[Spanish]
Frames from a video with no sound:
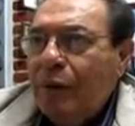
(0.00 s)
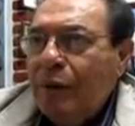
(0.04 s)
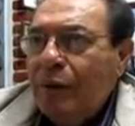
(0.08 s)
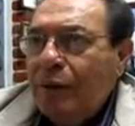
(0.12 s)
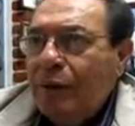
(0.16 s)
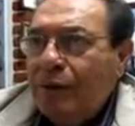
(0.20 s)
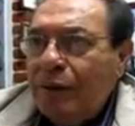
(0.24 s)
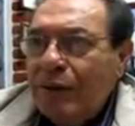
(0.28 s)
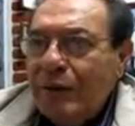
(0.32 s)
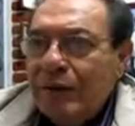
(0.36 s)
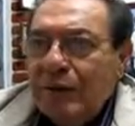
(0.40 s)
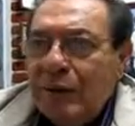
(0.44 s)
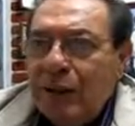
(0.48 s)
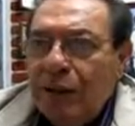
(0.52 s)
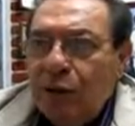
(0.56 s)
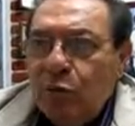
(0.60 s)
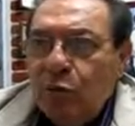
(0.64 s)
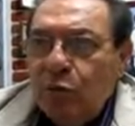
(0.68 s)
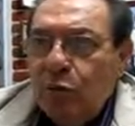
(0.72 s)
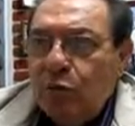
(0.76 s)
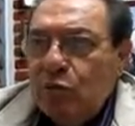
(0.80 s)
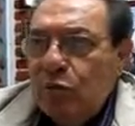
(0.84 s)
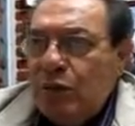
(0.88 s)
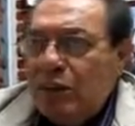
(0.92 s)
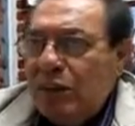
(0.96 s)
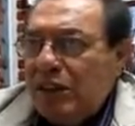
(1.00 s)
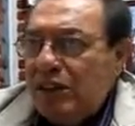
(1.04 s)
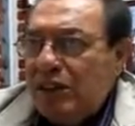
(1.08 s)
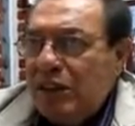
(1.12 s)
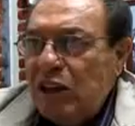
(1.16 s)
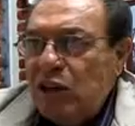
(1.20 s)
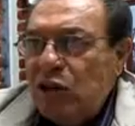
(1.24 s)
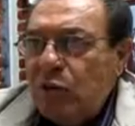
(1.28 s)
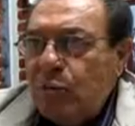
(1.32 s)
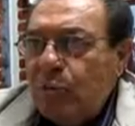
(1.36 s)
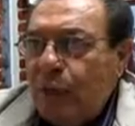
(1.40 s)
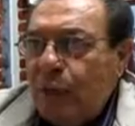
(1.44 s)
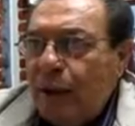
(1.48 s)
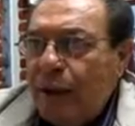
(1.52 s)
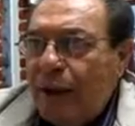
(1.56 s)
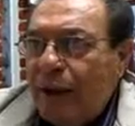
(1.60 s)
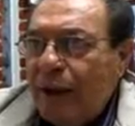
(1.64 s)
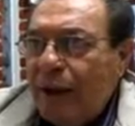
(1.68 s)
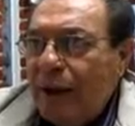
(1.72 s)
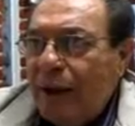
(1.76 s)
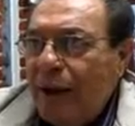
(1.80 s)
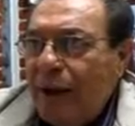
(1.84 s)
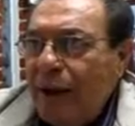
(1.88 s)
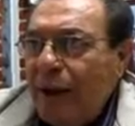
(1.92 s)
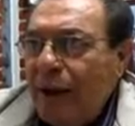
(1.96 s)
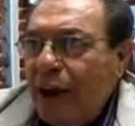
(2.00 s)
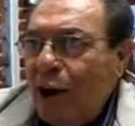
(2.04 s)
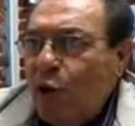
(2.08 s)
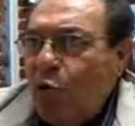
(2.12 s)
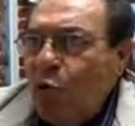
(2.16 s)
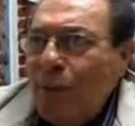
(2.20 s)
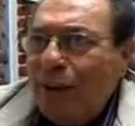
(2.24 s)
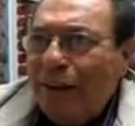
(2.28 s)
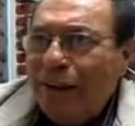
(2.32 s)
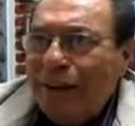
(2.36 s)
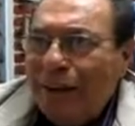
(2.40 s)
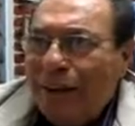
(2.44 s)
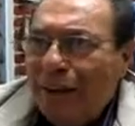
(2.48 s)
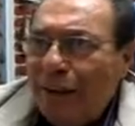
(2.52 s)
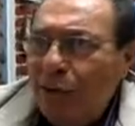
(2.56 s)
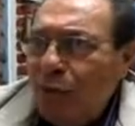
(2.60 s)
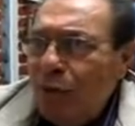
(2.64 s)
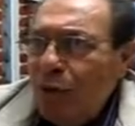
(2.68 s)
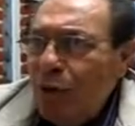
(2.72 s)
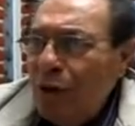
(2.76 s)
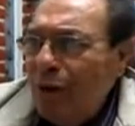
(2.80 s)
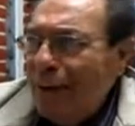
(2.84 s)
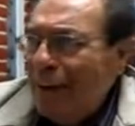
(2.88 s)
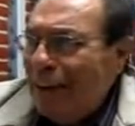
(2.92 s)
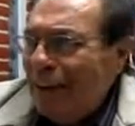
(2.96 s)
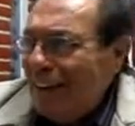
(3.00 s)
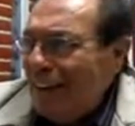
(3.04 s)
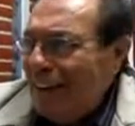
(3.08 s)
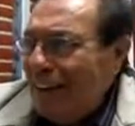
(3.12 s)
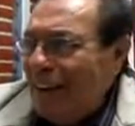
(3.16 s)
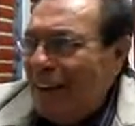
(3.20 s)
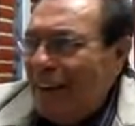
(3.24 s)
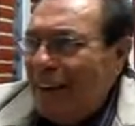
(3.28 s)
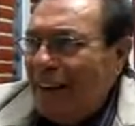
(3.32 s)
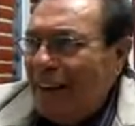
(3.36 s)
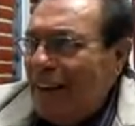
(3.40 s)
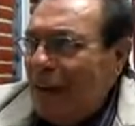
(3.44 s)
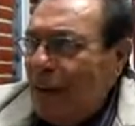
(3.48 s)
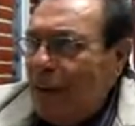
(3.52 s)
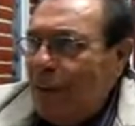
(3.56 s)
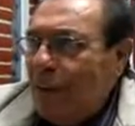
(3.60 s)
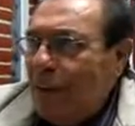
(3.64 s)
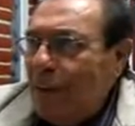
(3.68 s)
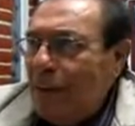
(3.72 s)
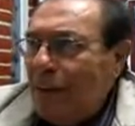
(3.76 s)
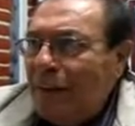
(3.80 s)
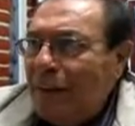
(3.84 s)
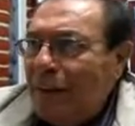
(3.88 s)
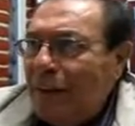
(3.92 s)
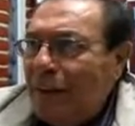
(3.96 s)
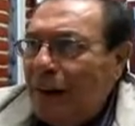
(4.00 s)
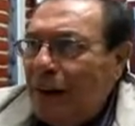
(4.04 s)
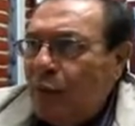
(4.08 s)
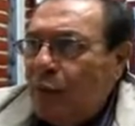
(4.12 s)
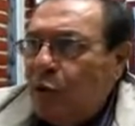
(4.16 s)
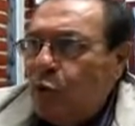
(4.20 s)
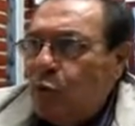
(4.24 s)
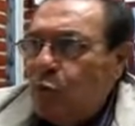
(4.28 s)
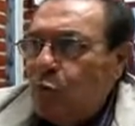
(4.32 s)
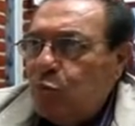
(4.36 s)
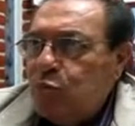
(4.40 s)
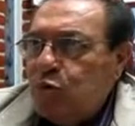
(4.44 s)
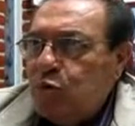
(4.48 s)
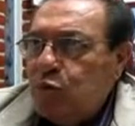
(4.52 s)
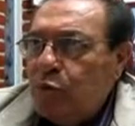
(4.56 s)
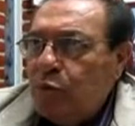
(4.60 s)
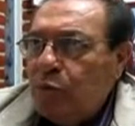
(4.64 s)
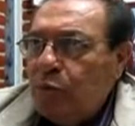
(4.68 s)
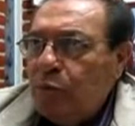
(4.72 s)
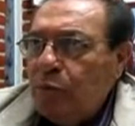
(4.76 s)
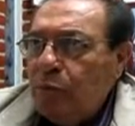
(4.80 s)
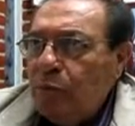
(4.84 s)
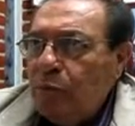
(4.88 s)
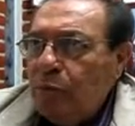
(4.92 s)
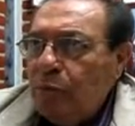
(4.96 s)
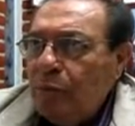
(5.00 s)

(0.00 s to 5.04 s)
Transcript: Desde algunos 10 años para acá ha aumentado increíblemente la corrupción